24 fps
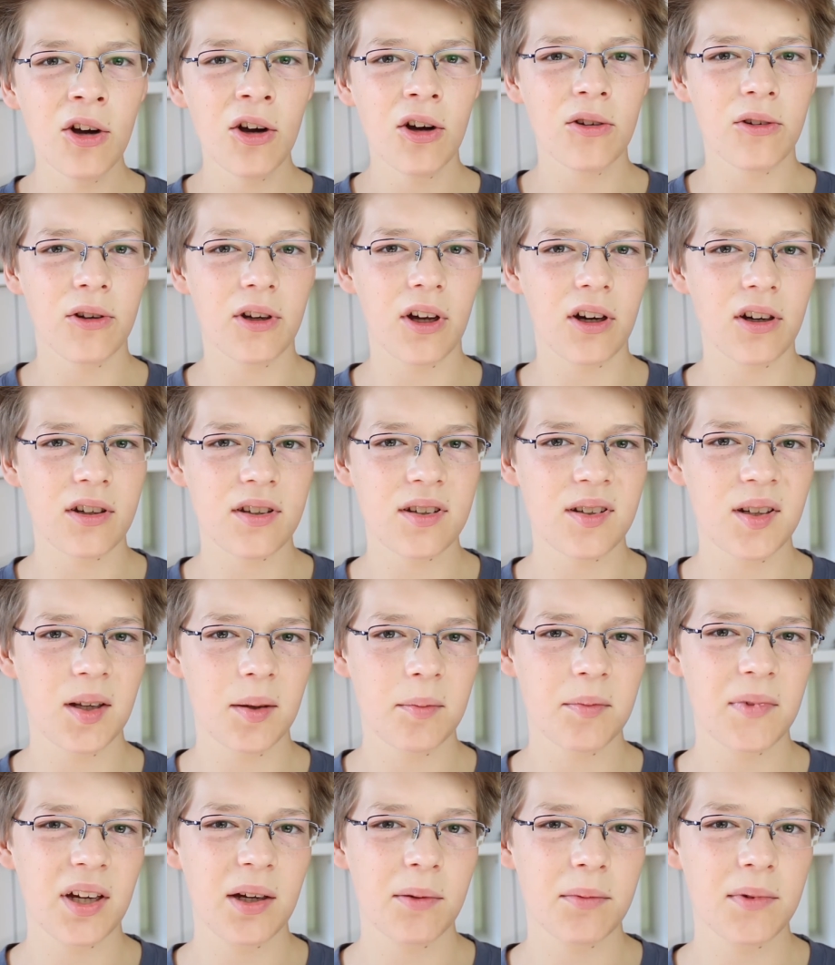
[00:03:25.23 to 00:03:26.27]
Und
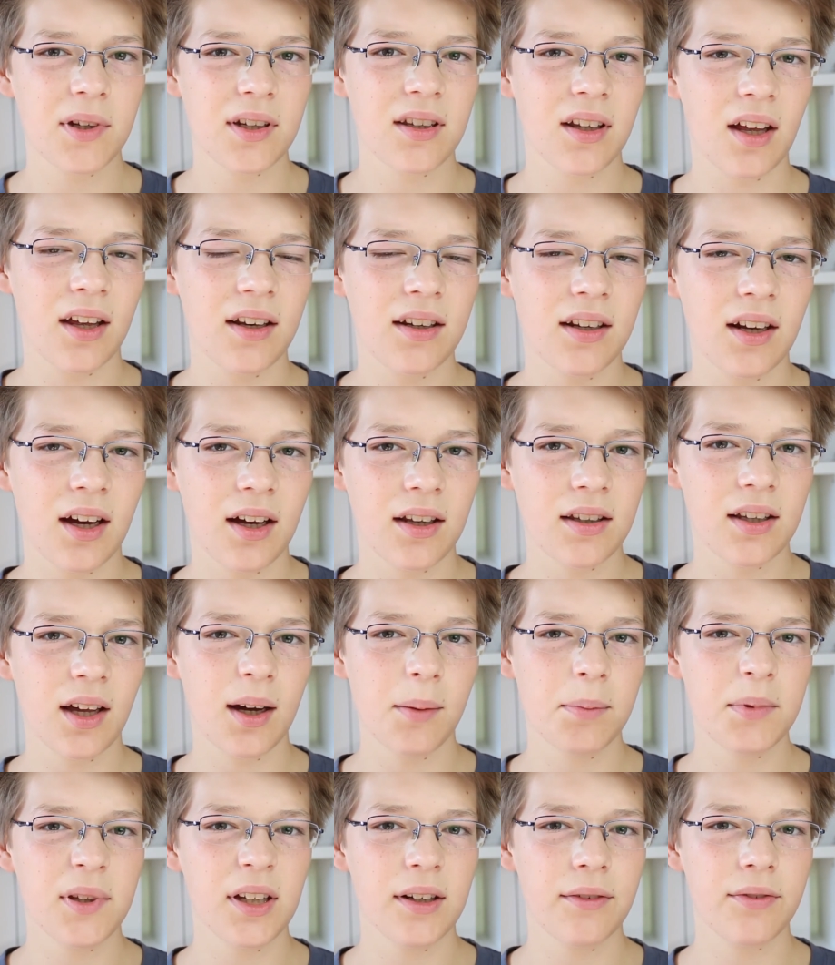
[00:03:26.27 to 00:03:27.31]
außerdem gibt es einen
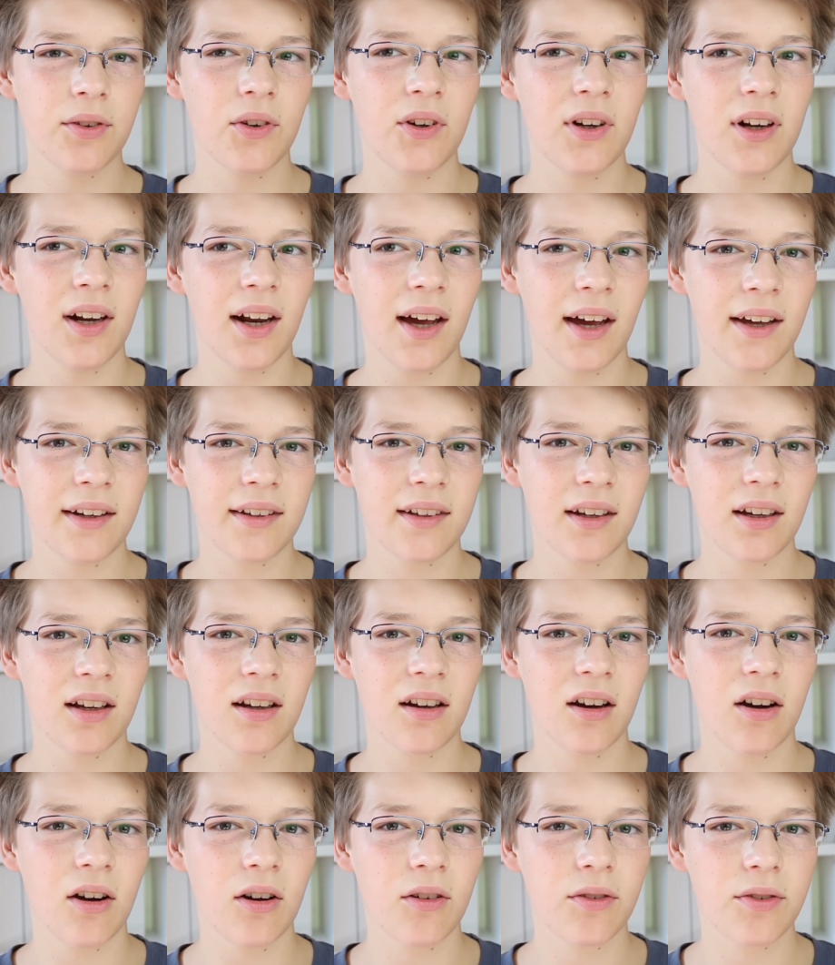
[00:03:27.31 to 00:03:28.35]
Adapter von Lightning
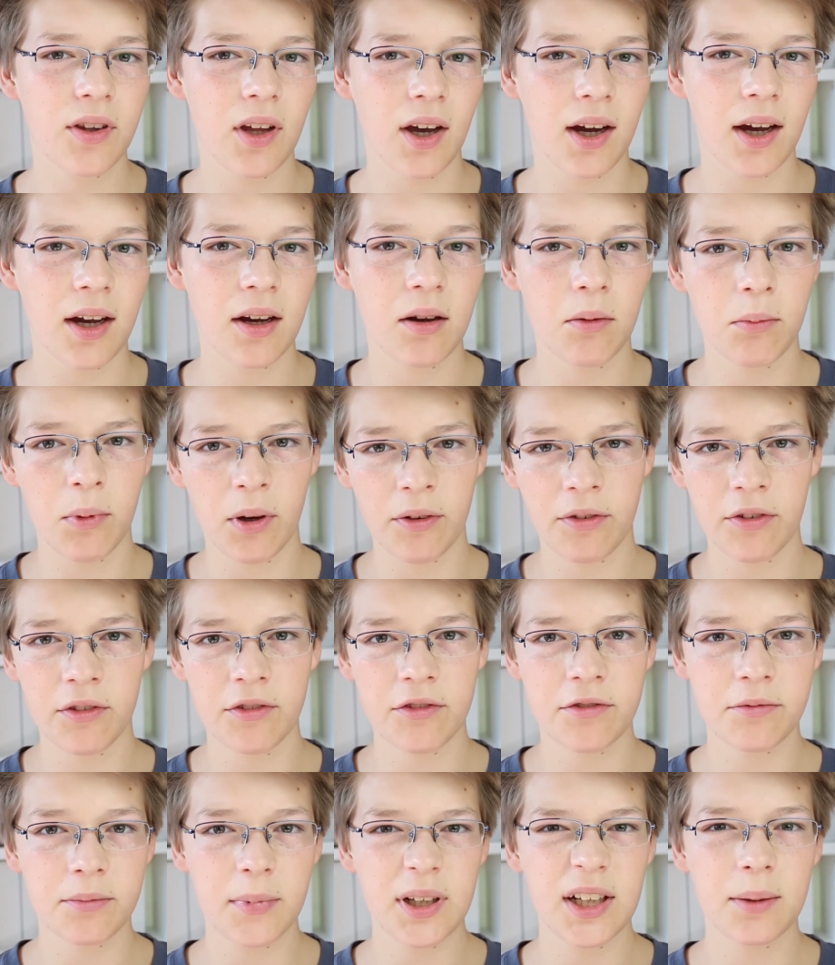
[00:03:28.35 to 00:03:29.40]
auf
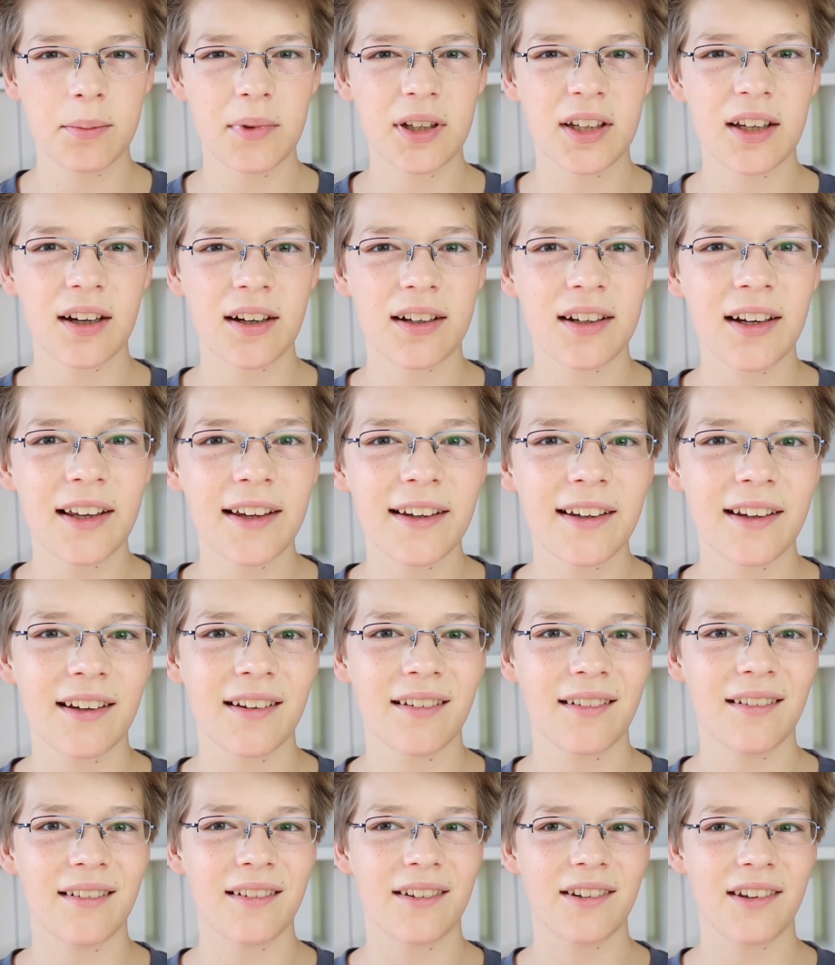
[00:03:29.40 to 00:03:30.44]
3,5 mm
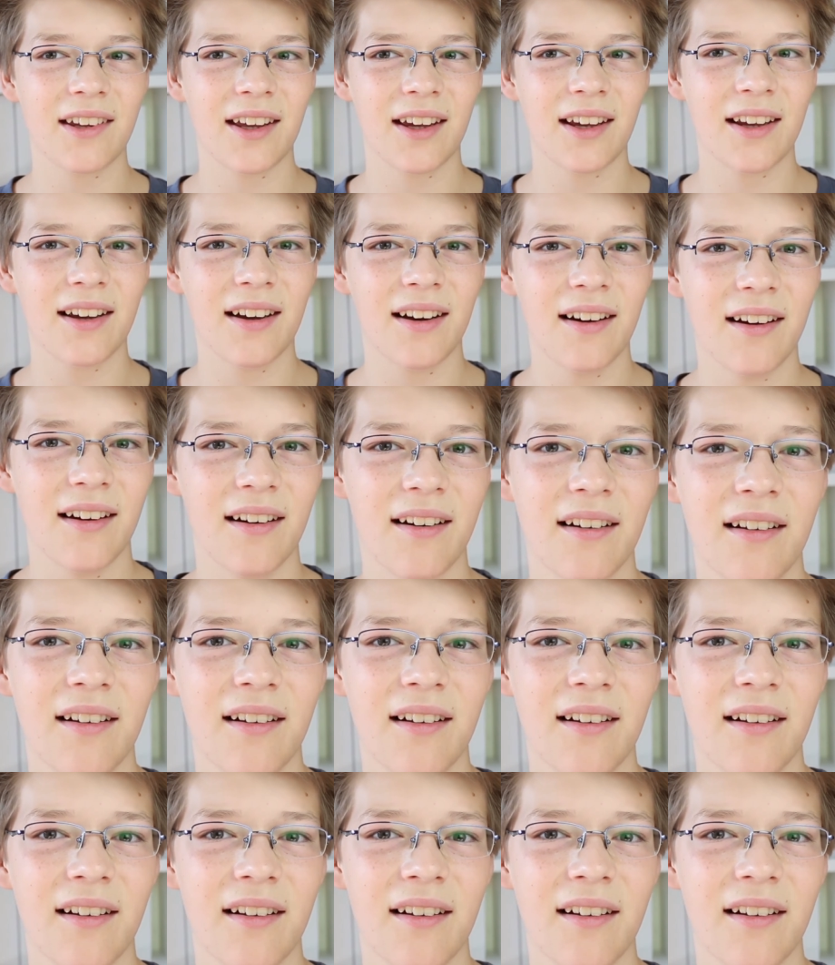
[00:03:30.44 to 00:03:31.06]
Klinkenstecker.